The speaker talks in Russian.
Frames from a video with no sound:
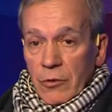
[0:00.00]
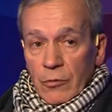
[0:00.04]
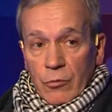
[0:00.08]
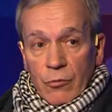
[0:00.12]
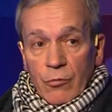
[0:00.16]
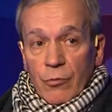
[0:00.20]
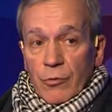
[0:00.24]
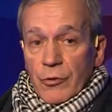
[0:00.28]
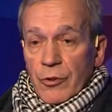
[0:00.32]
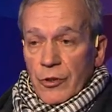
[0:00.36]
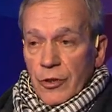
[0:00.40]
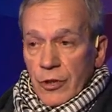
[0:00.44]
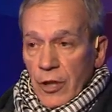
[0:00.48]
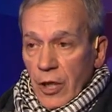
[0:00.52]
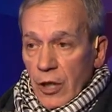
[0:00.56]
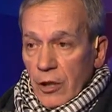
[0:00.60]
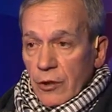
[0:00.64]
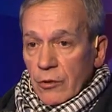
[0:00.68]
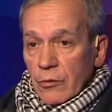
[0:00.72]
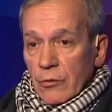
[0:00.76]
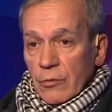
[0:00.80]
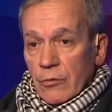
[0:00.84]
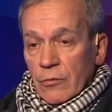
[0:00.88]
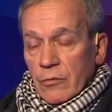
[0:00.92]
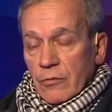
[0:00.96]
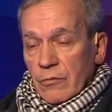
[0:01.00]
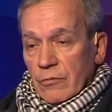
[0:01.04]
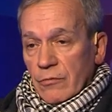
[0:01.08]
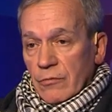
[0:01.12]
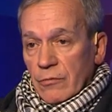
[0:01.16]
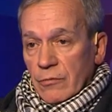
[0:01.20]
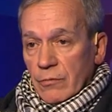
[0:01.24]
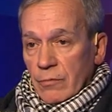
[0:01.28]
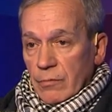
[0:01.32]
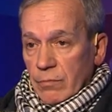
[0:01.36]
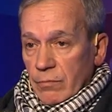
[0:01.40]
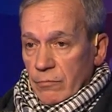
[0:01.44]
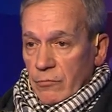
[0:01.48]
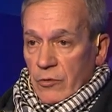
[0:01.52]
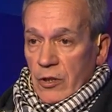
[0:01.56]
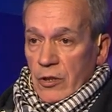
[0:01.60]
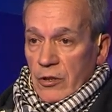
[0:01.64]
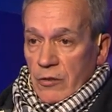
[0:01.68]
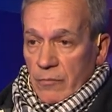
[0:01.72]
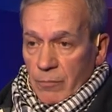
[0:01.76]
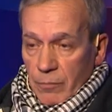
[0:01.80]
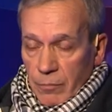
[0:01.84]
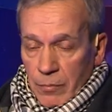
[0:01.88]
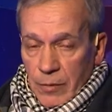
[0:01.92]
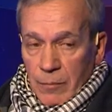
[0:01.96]
то уезжали, тут у нас
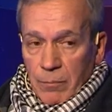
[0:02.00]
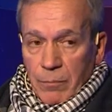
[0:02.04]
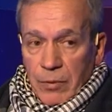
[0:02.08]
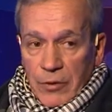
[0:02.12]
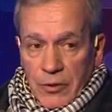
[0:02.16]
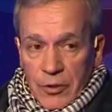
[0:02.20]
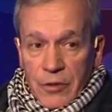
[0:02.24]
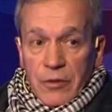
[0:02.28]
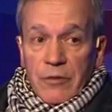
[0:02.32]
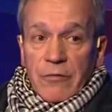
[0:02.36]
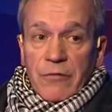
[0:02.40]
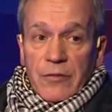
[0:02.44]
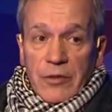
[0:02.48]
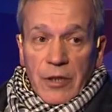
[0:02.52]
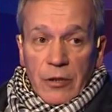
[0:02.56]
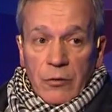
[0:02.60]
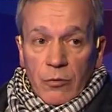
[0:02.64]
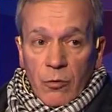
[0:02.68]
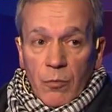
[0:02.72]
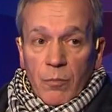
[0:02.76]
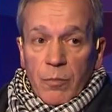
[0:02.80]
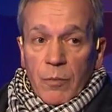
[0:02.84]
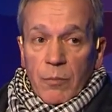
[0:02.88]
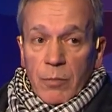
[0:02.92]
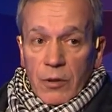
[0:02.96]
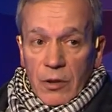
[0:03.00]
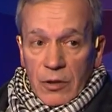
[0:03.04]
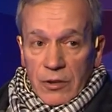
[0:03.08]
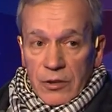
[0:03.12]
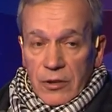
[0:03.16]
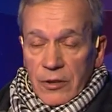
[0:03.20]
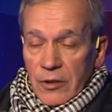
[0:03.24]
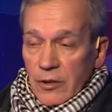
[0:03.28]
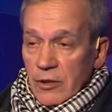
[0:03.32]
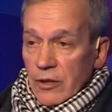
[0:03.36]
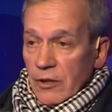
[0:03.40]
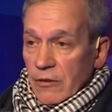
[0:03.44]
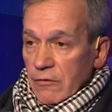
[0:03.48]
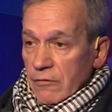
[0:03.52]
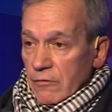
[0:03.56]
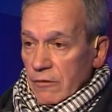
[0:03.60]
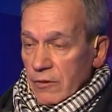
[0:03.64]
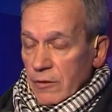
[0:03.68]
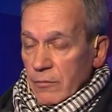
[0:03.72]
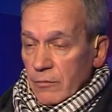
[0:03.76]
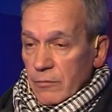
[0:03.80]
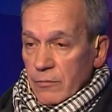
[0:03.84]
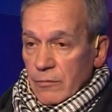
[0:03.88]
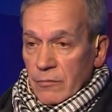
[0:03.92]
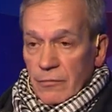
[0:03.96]
же почти вся трупа была занята в
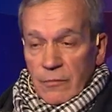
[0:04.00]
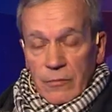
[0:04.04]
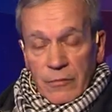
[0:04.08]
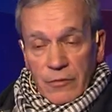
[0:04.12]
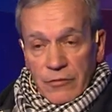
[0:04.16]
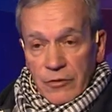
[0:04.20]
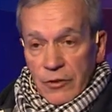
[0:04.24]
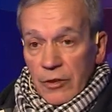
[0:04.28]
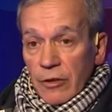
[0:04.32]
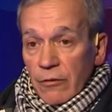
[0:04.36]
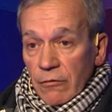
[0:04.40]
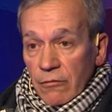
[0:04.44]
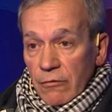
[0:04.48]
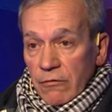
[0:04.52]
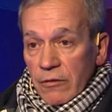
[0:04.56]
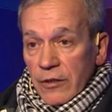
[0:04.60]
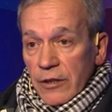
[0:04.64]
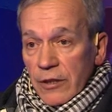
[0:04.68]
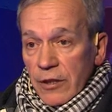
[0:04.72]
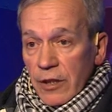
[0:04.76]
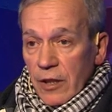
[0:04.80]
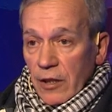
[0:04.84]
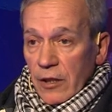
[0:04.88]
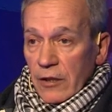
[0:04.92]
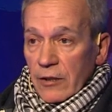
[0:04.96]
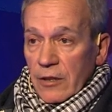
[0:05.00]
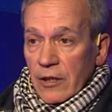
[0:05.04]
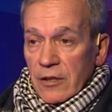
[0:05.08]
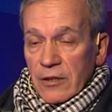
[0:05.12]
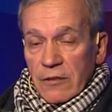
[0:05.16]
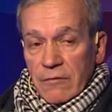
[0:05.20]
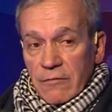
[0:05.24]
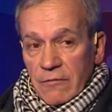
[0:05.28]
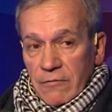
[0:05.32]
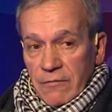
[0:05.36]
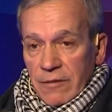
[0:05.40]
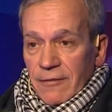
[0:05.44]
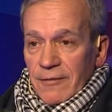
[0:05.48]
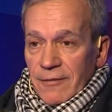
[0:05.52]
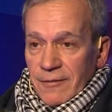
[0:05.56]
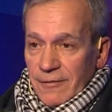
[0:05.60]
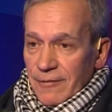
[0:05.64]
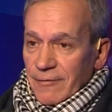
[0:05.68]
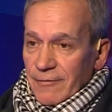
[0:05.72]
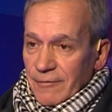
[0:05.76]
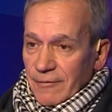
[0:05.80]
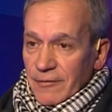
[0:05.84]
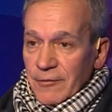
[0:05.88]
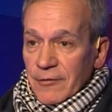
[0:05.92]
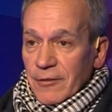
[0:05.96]
этом. Все выехали, нас
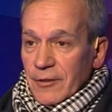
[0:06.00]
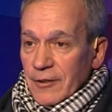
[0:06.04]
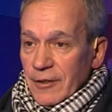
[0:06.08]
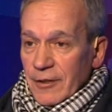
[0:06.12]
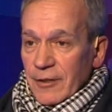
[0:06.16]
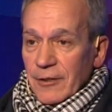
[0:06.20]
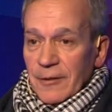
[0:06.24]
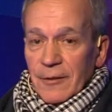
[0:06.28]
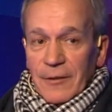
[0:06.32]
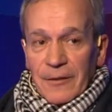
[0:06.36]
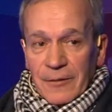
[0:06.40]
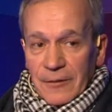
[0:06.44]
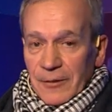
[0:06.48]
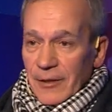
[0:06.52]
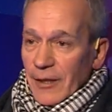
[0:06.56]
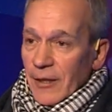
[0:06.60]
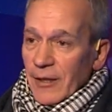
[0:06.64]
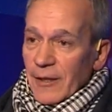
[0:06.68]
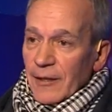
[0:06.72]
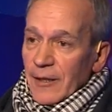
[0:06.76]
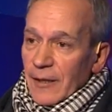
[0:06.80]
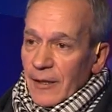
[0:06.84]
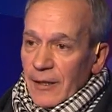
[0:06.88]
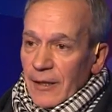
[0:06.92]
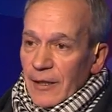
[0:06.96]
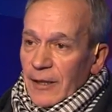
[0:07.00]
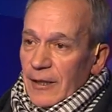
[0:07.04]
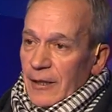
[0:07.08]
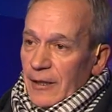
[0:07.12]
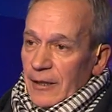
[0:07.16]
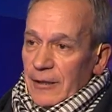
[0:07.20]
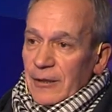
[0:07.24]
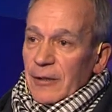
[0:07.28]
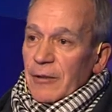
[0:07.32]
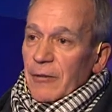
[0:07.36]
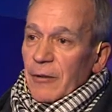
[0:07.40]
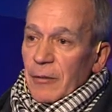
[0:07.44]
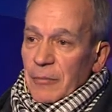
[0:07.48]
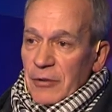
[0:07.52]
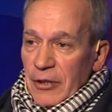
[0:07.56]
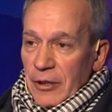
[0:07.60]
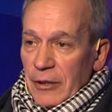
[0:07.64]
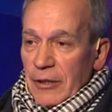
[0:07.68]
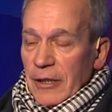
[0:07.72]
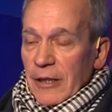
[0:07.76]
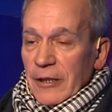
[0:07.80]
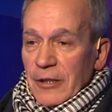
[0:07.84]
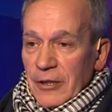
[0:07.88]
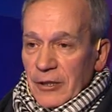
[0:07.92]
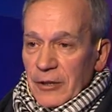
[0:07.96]
вывезли. В гастрольной поездке в Псков. Это вообще,
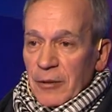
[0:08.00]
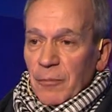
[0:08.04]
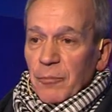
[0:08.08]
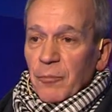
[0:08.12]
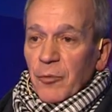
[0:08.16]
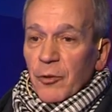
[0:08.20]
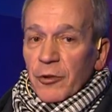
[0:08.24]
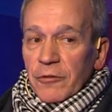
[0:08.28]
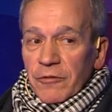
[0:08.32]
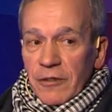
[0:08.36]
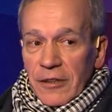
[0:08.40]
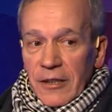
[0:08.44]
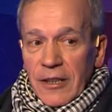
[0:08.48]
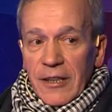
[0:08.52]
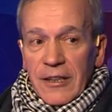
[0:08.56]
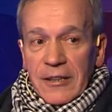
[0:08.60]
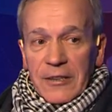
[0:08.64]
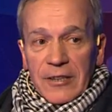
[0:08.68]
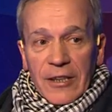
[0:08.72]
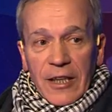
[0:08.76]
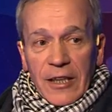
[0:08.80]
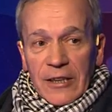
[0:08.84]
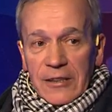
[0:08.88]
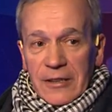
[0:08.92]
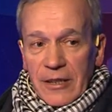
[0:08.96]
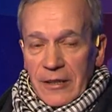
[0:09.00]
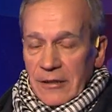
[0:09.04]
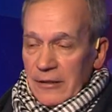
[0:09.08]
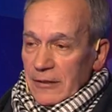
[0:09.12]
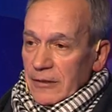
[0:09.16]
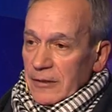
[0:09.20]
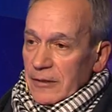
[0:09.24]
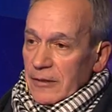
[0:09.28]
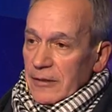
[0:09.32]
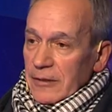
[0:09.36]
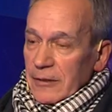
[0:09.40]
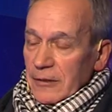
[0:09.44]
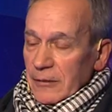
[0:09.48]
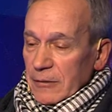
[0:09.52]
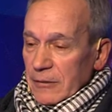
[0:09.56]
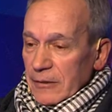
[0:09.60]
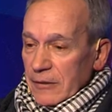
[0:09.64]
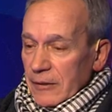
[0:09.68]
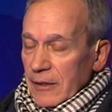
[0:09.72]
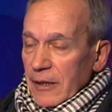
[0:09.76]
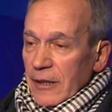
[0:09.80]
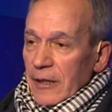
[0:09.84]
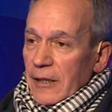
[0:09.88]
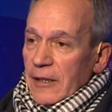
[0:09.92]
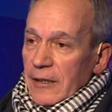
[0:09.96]
конечно, подвиг для театра,
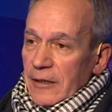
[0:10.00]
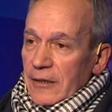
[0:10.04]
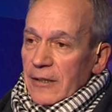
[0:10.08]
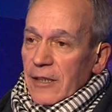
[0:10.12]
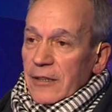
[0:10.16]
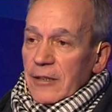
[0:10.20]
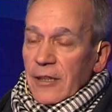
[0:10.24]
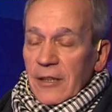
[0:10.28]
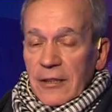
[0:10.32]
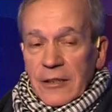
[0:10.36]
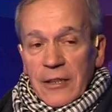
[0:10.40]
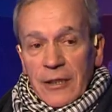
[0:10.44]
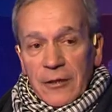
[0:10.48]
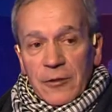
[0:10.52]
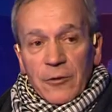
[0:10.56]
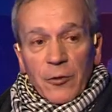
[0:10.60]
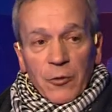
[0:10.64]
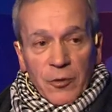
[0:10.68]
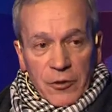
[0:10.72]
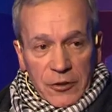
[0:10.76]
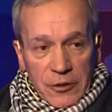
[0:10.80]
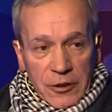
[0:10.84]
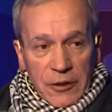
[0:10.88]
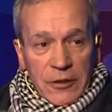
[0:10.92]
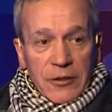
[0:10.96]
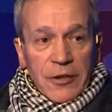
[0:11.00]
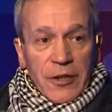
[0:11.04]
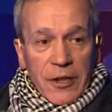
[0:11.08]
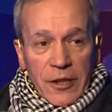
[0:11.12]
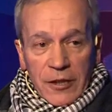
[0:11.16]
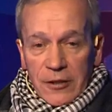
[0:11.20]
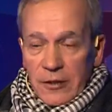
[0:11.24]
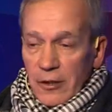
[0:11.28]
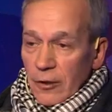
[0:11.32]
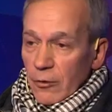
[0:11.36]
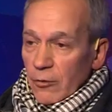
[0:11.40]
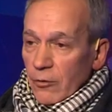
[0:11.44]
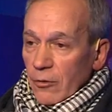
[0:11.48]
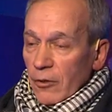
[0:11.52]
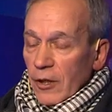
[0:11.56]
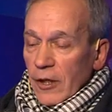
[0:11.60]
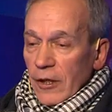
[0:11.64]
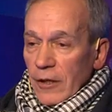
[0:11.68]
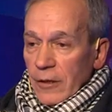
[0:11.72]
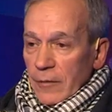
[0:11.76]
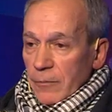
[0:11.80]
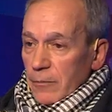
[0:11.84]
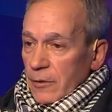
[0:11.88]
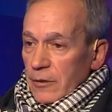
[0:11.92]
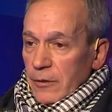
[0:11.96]
и, и надо отдать должное директору,
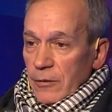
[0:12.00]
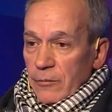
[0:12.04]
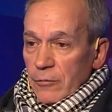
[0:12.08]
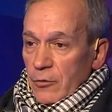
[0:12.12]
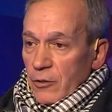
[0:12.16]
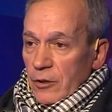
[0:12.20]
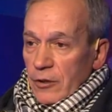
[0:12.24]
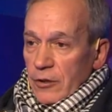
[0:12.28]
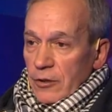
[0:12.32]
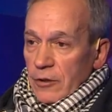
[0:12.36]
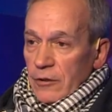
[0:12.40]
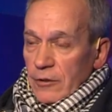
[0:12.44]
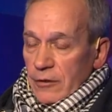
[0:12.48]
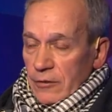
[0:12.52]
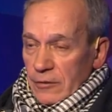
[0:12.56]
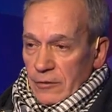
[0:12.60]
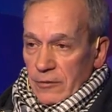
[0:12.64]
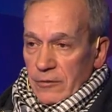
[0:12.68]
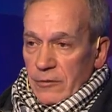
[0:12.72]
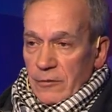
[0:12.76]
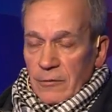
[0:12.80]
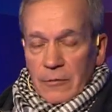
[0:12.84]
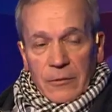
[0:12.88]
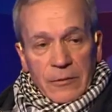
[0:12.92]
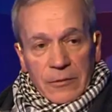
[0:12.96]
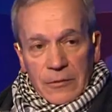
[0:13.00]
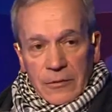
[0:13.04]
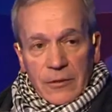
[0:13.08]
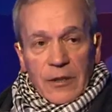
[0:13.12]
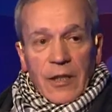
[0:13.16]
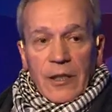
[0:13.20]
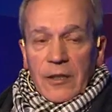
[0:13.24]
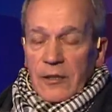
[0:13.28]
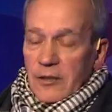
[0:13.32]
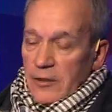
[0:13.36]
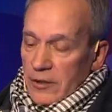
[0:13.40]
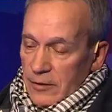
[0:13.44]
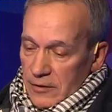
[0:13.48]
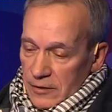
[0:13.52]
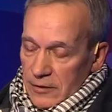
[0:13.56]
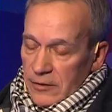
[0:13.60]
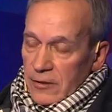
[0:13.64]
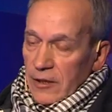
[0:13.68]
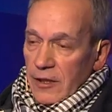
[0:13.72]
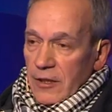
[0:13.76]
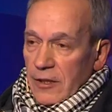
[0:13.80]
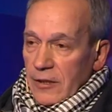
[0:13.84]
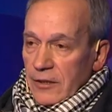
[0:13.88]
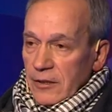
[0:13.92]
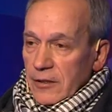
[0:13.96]
потому что... Стелле э, Кудрявцевой, да,
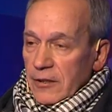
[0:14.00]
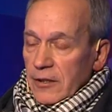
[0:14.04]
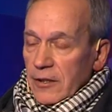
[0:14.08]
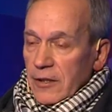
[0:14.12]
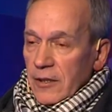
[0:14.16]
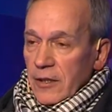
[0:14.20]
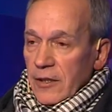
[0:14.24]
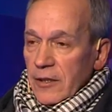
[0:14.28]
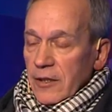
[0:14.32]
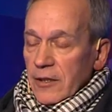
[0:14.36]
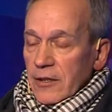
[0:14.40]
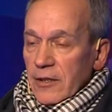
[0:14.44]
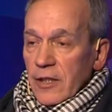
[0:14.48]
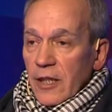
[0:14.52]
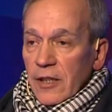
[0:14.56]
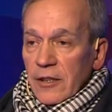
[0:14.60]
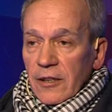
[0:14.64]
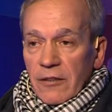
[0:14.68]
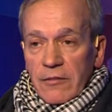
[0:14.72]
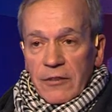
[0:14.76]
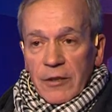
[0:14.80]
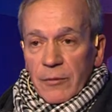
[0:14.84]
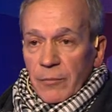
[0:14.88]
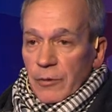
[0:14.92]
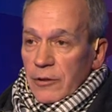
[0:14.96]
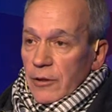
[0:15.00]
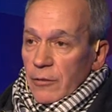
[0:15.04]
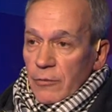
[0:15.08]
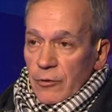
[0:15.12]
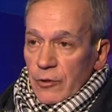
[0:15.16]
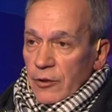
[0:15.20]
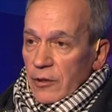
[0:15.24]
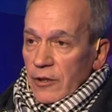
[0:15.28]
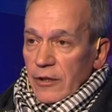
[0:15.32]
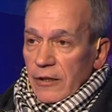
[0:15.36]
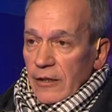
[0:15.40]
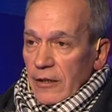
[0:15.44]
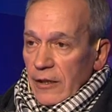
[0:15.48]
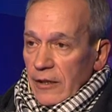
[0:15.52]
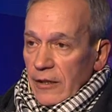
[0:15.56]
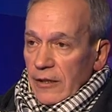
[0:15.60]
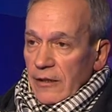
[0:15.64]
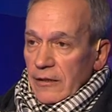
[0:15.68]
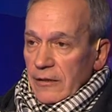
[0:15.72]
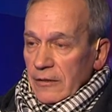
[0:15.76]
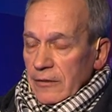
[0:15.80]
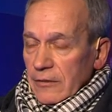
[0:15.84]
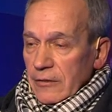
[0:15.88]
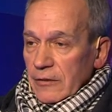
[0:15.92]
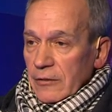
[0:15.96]
да, да совершить этот подвиг. Потому что а,
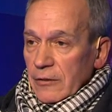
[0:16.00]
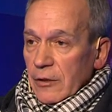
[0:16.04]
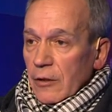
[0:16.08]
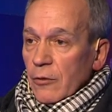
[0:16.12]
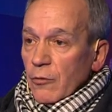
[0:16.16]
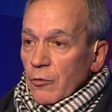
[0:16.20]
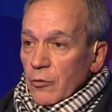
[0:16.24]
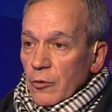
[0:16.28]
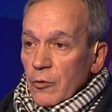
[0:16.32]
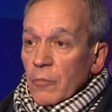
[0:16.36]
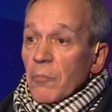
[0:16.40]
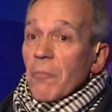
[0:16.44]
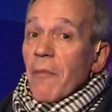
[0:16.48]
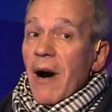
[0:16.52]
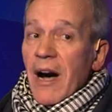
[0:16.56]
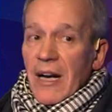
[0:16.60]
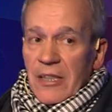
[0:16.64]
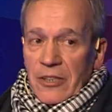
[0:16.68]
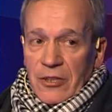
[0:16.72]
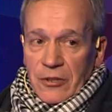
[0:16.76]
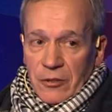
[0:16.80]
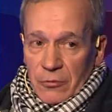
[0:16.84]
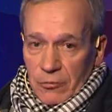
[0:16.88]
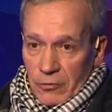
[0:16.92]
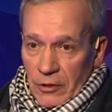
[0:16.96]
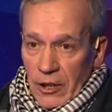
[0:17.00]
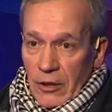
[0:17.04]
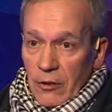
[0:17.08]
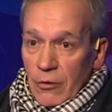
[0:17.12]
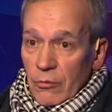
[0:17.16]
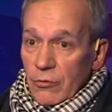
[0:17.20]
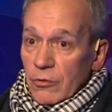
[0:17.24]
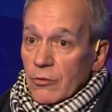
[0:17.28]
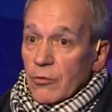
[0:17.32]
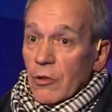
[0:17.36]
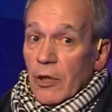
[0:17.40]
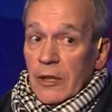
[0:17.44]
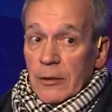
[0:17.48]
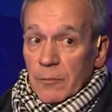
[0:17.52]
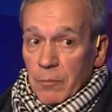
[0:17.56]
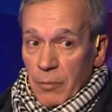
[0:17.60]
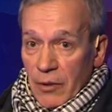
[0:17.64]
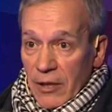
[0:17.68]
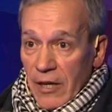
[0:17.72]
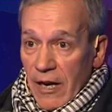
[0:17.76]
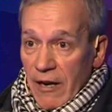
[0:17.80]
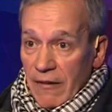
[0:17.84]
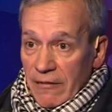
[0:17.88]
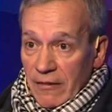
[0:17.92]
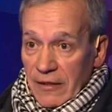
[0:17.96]
а, такую массу народу
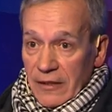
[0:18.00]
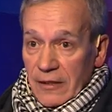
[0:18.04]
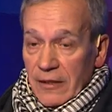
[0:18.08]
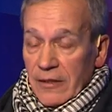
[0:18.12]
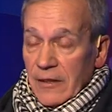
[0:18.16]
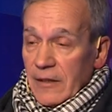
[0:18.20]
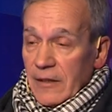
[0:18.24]
отправить,